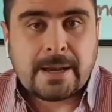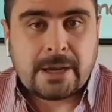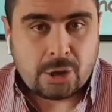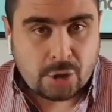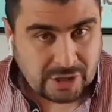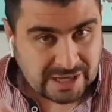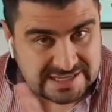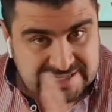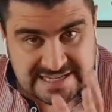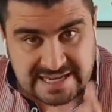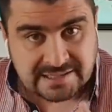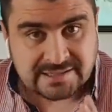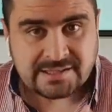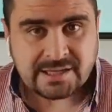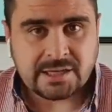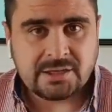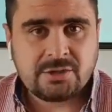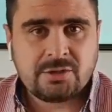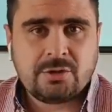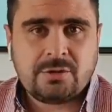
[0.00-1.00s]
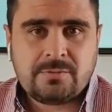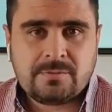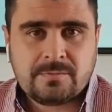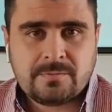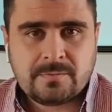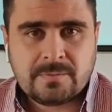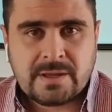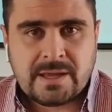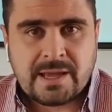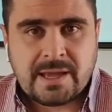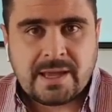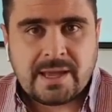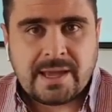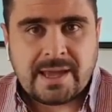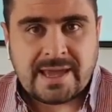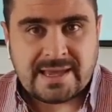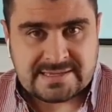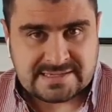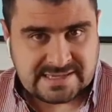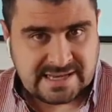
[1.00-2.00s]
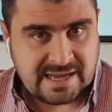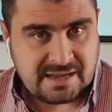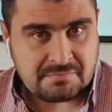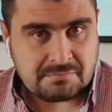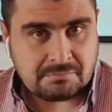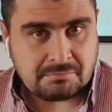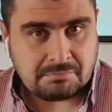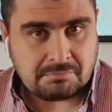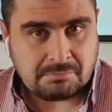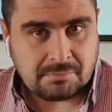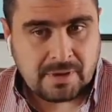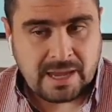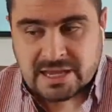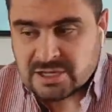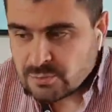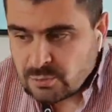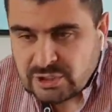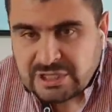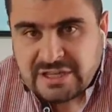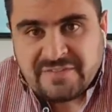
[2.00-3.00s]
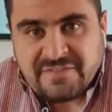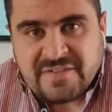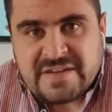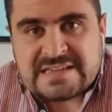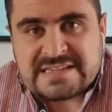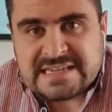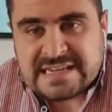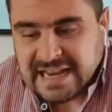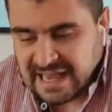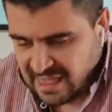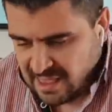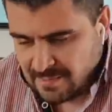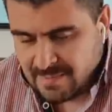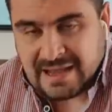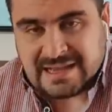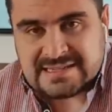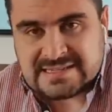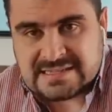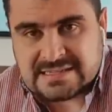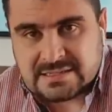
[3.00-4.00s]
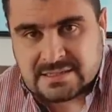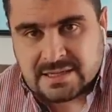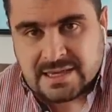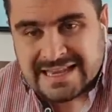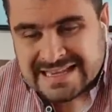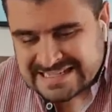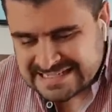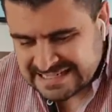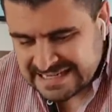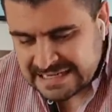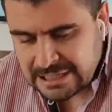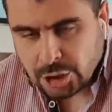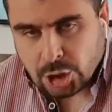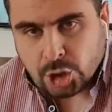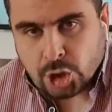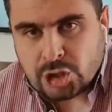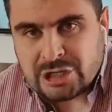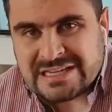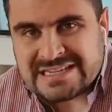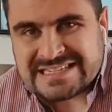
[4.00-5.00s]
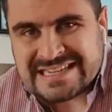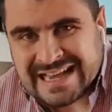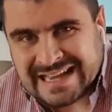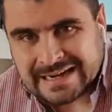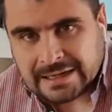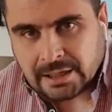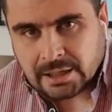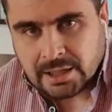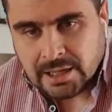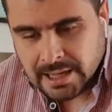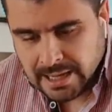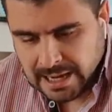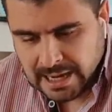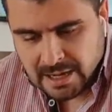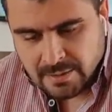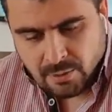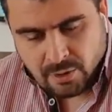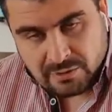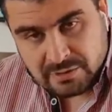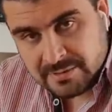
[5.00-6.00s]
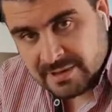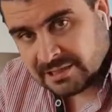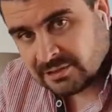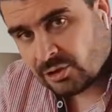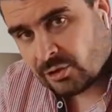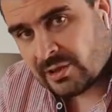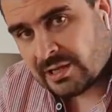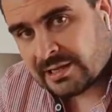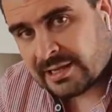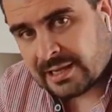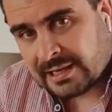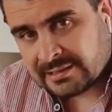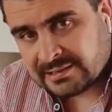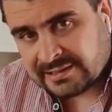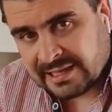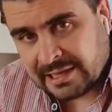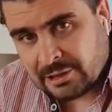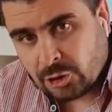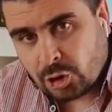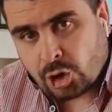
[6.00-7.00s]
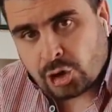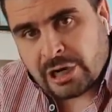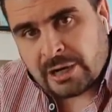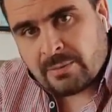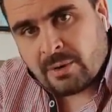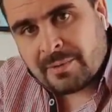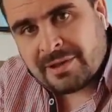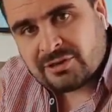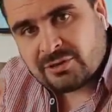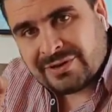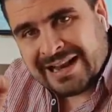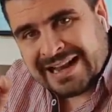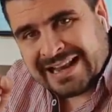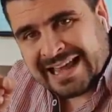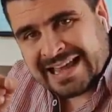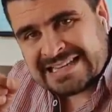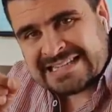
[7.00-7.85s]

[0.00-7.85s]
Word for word: Lo que sí entiendo es que es muy difícil, además, sincronizar el movimiento del delantero con el que